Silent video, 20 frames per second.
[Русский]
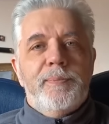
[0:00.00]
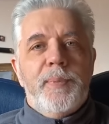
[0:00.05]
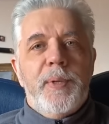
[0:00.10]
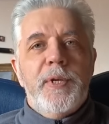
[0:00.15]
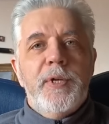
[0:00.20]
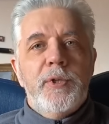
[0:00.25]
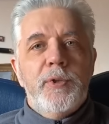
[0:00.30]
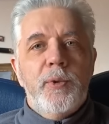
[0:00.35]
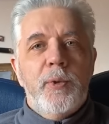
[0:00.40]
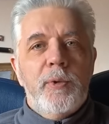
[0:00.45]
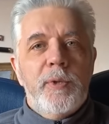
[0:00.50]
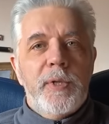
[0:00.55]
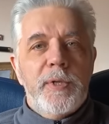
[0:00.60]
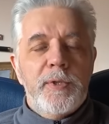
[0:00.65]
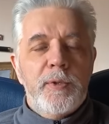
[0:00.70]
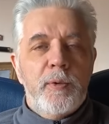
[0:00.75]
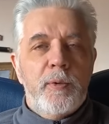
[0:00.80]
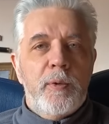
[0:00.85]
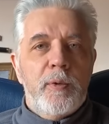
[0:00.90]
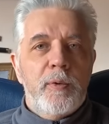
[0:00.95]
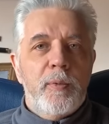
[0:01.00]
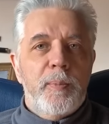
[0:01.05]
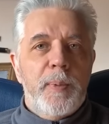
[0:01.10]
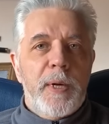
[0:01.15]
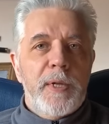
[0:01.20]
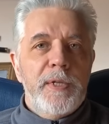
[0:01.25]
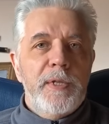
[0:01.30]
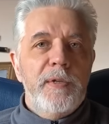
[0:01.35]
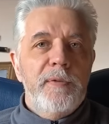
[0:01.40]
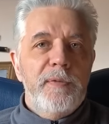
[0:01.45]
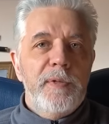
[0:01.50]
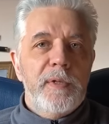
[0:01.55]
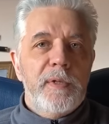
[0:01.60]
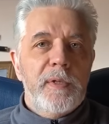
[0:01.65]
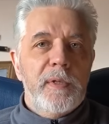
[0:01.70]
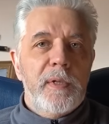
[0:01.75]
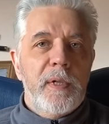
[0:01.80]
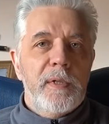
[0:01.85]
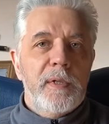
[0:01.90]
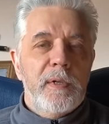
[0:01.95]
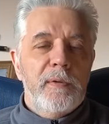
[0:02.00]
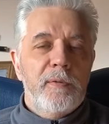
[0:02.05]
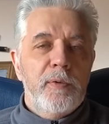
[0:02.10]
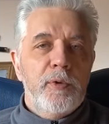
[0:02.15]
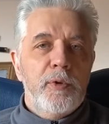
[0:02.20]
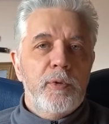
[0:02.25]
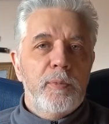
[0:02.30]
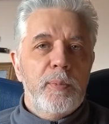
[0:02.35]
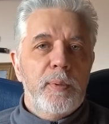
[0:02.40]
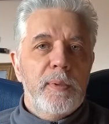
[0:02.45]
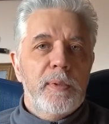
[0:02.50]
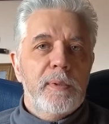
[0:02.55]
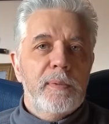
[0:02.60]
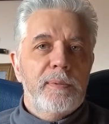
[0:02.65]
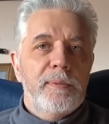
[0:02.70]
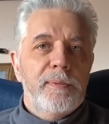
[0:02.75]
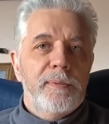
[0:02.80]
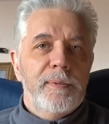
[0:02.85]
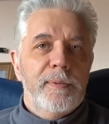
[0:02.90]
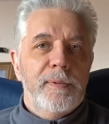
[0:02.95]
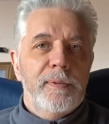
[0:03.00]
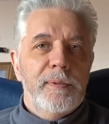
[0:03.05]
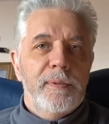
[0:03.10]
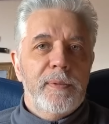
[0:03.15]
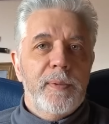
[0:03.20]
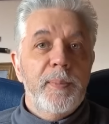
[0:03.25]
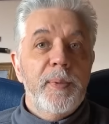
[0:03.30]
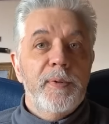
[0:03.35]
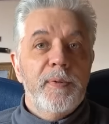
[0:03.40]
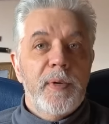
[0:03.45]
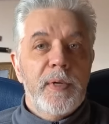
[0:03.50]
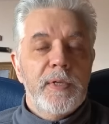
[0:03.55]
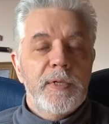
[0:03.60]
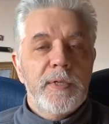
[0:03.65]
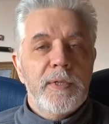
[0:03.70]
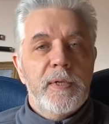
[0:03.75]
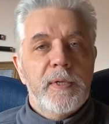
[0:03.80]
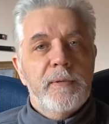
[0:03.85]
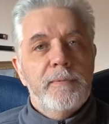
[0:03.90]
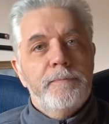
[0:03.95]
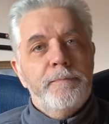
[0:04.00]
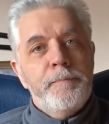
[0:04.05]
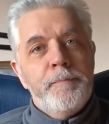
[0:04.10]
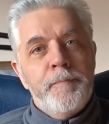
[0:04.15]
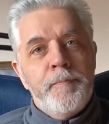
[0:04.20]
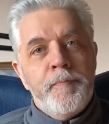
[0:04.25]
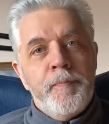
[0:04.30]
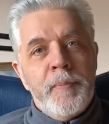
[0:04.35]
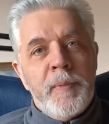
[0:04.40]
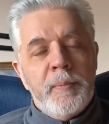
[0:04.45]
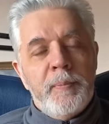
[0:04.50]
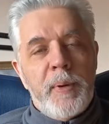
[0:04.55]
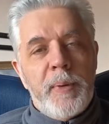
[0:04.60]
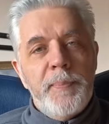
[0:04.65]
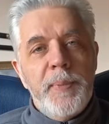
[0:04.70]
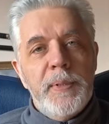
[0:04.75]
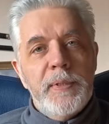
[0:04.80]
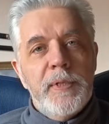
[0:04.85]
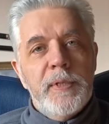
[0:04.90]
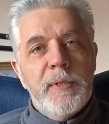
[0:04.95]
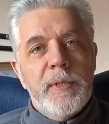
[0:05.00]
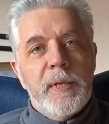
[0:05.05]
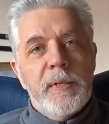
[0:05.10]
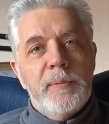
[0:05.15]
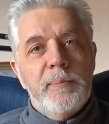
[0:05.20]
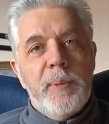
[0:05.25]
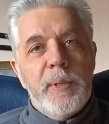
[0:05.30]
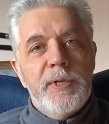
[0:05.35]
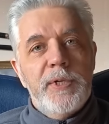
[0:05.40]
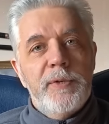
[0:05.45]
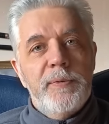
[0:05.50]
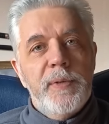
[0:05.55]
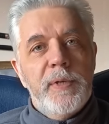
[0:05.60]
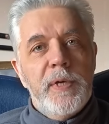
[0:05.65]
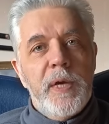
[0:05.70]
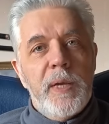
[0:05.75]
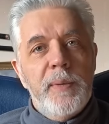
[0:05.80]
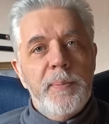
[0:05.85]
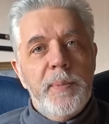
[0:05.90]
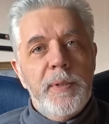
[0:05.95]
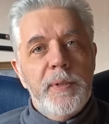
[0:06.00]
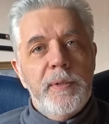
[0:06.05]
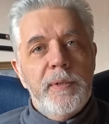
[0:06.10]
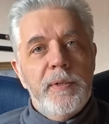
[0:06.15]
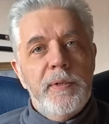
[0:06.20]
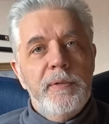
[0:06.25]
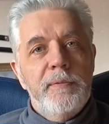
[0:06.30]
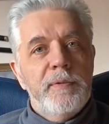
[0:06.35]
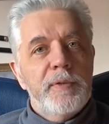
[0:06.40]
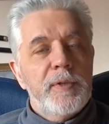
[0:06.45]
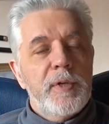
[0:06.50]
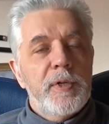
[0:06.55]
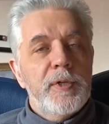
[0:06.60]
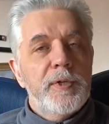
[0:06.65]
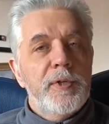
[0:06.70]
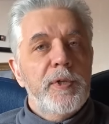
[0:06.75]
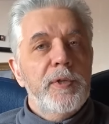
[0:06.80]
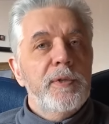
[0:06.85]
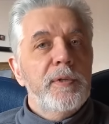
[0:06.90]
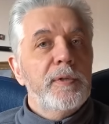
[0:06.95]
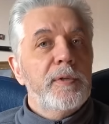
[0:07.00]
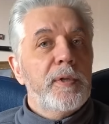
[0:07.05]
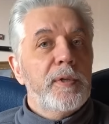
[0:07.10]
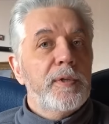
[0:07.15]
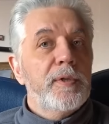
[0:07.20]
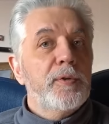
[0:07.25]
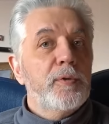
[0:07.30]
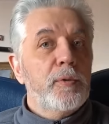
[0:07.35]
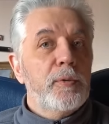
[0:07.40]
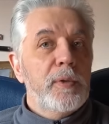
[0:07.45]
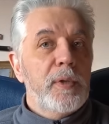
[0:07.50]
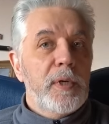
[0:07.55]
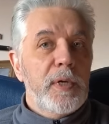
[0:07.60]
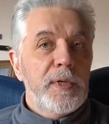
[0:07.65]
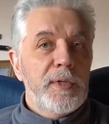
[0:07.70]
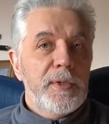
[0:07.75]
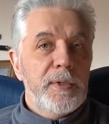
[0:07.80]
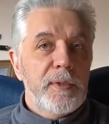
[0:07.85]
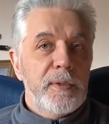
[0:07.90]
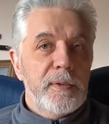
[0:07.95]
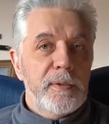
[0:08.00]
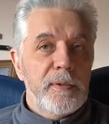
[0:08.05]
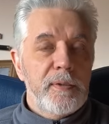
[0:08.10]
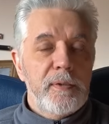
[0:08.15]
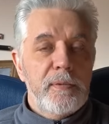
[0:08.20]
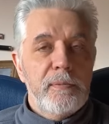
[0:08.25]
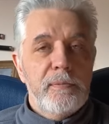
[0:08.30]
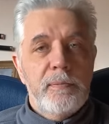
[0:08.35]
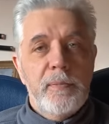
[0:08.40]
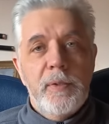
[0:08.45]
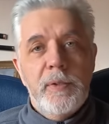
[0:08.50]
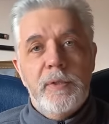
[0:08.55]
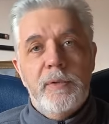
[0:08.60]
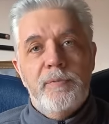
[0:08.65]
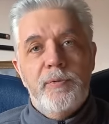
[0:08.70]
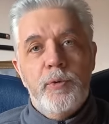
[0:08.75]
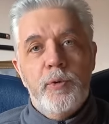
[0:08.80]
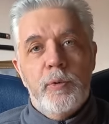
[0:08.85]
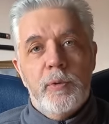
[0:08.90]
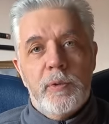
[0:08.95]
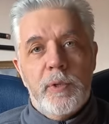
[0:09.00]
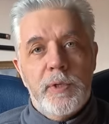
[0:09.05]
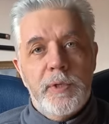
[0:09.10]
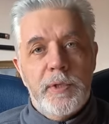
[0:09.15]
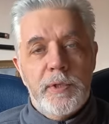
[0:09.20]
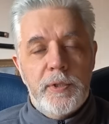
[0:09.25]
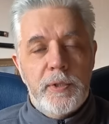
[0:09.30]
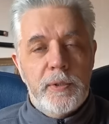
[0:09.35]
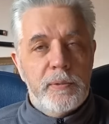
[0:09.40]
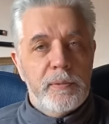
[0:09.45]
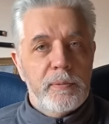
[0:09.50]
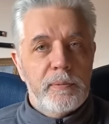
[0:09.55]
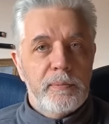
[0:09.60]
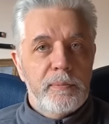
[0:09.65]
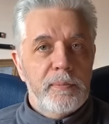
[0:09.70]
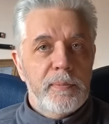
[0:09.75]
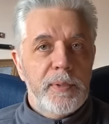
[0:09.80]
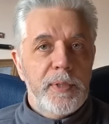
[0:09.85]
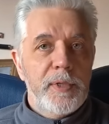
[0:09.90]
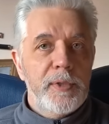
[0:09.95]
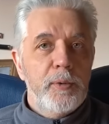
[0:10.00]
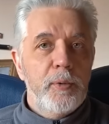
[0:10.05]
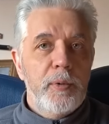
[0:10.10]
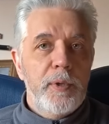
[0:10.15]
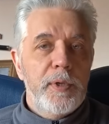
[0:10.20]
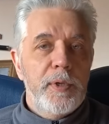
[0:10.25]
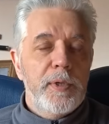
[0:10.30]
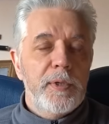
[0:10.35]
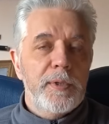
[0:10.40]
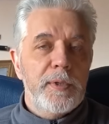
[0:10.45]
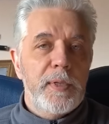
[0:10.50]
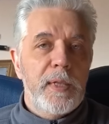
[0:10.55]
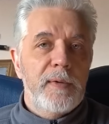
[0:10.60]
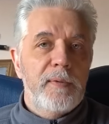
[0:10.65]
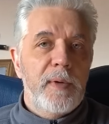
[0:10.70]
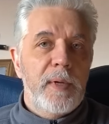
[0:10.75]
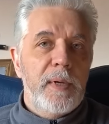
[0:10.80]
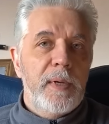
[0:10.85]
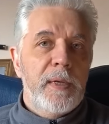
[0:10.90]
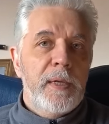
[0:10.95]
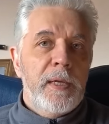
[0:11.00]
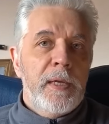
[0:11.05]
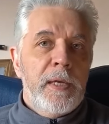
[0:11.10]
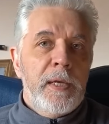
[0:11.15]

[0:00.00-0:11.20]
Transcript: перешел на сторону противника для того, чтобы добиваться победы над большевиками и возрождения традиционной России. Это все, конечно, риторика, слова.